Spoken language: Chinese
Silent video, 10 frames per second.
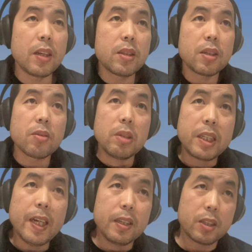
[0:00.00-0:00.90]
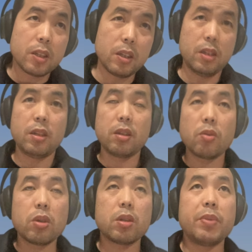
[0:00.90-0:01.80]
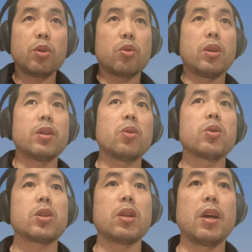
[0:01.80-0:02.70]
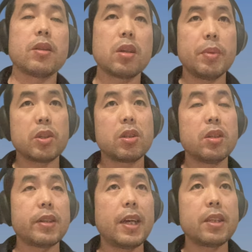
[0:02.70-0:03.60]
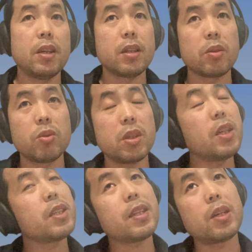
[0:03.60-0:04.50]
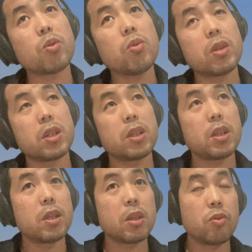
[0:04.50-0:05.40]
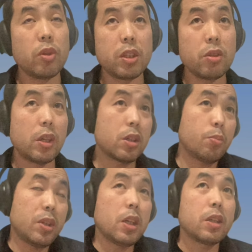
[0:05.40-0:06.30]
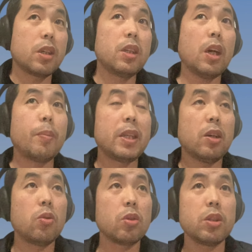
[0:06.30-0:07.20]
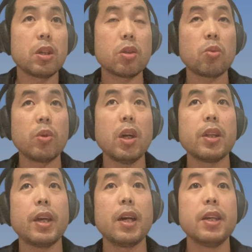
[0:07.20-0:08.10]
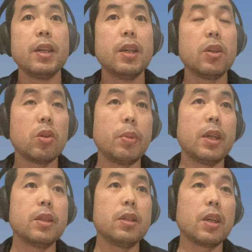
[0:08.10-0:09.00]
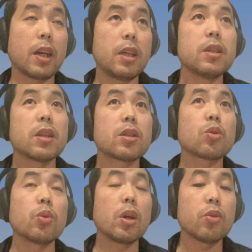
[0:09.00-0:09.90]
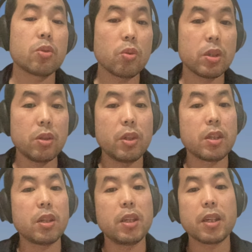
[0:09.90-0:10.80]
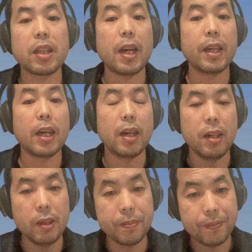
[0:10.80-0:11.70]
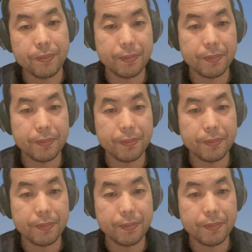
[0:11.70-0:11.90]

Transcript: 但是这种电池啊，德国是没有多大优势的啊，特别是特斯拉这样的一个东西。那现在中国的对新能源车不是也是一样吗？你欧洲也是同样的呀。对吧？你还也是同样对中国新能源车的一个打压啊。